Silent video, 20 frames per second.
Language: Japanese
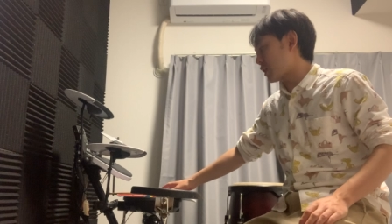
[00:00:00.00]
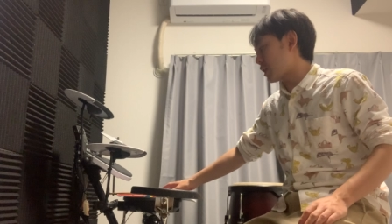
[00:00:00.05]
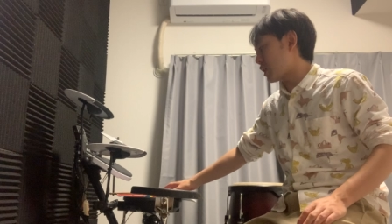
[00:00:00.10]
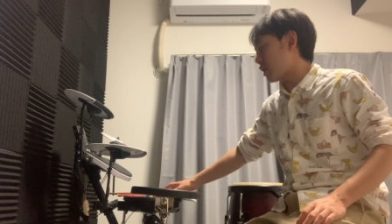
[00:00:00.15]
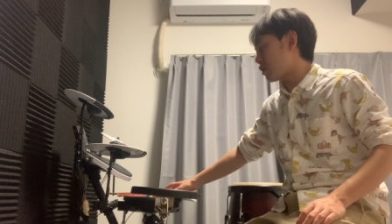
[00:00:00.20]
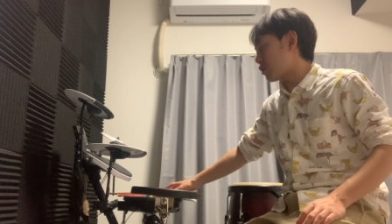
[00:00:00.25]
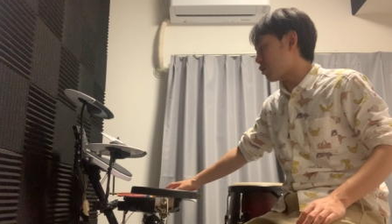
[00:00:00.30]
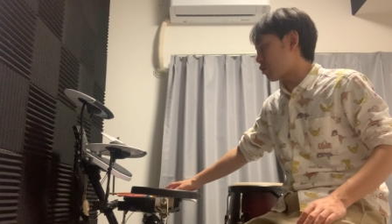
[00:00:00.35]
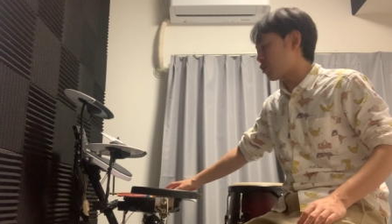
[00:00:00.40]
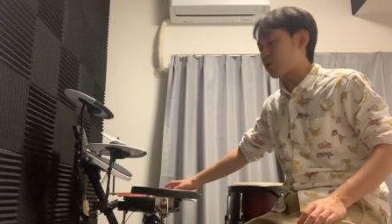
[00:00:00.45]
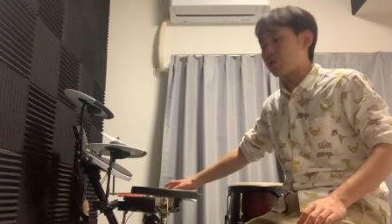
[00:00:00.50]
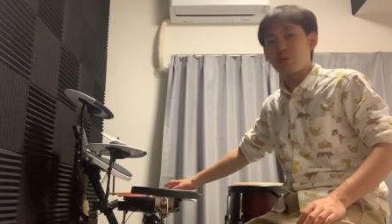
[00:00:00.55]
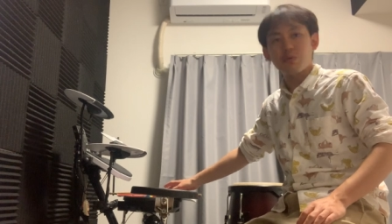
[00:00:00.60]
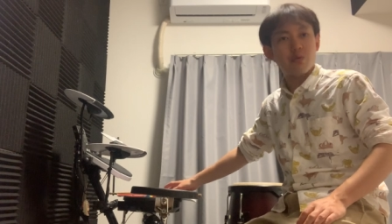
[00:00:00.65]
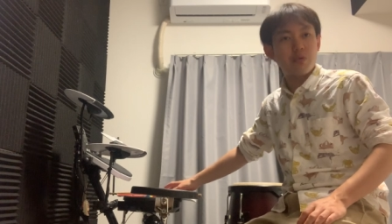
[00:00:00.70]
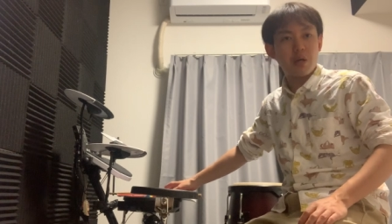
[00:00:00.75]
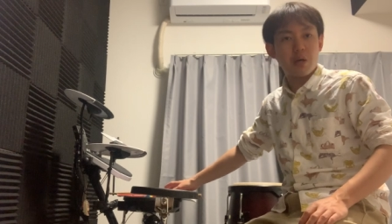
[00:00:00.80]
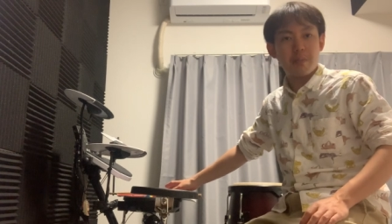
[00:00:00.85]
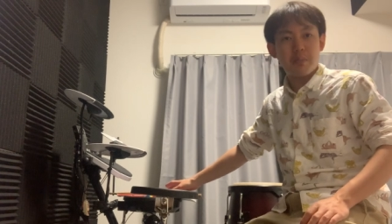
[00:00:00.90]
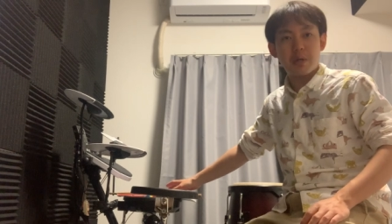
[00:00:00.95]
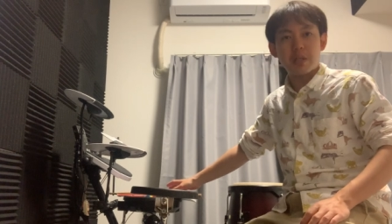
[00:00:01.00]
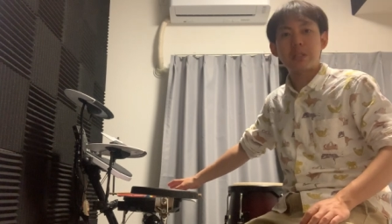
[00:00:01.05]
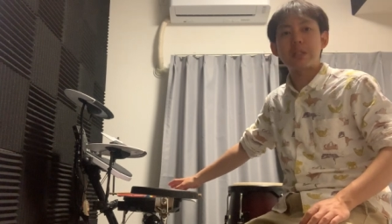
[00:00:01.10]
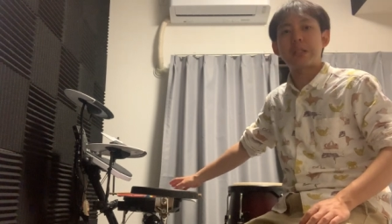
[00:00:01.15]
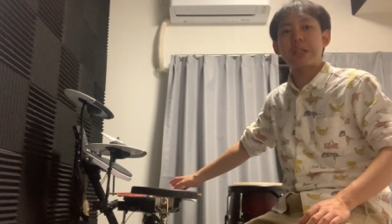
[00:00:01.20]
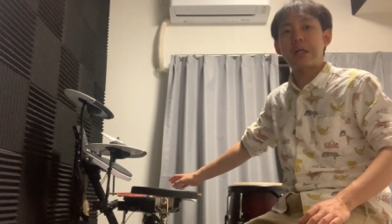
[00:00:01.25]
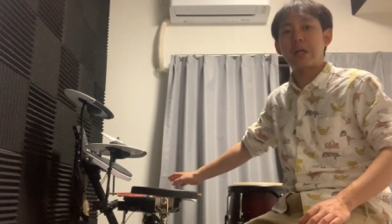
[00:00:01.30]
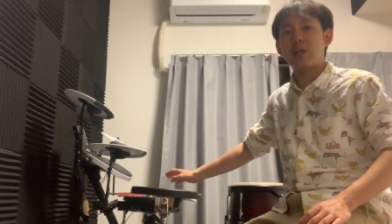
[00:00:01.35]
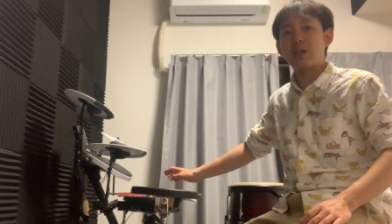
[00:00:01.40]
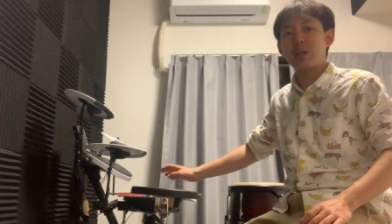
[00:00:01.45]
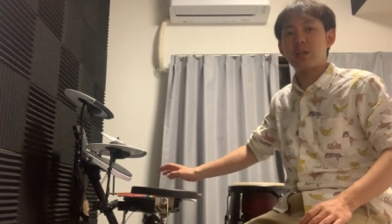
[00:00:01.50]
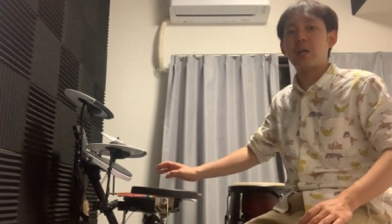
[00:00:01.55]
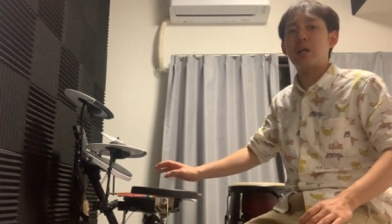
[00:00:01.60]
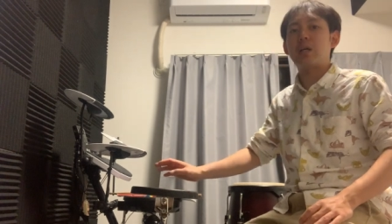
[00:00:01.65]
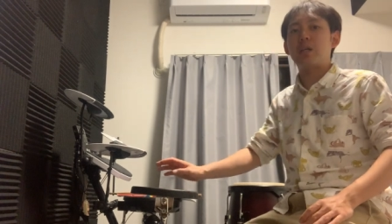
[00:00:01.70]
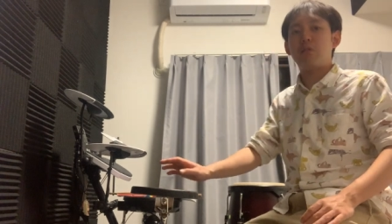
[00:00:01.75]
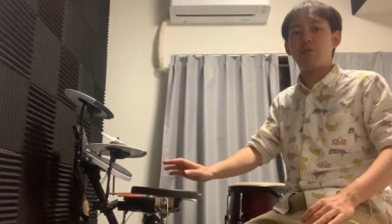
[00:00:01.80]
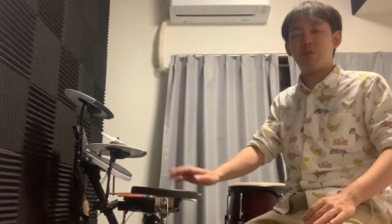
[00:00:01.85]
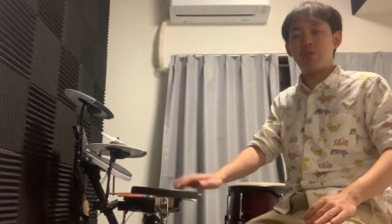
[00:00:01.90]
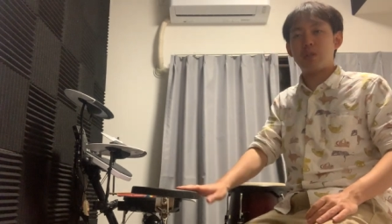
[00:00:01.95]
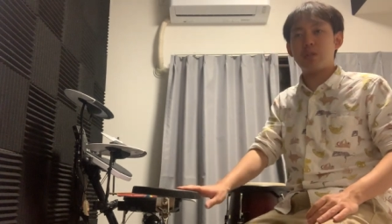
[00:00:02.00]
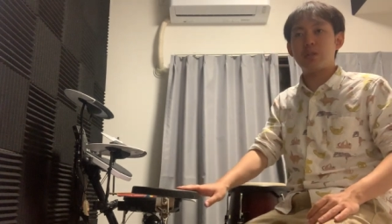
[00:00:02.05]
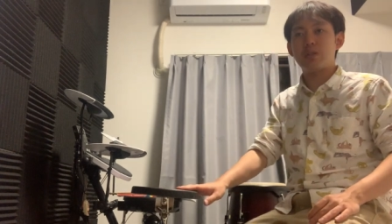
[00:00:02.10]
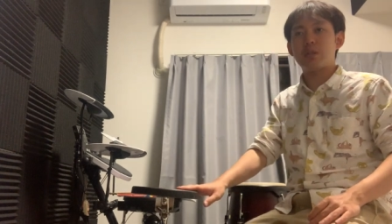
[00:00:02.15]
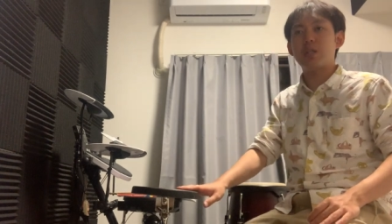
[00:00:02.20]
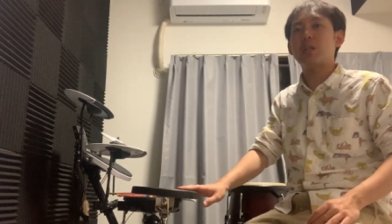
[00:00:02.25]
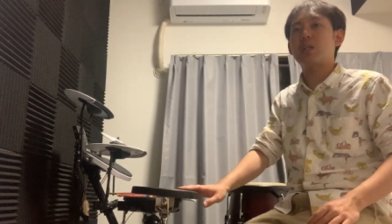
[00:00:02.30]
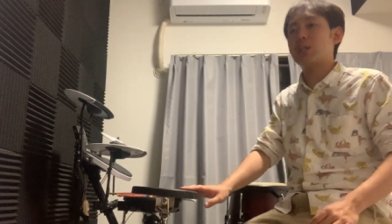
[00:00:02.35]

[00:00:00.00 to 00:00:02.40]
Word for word: 成長するのは間違いないようです。ぜ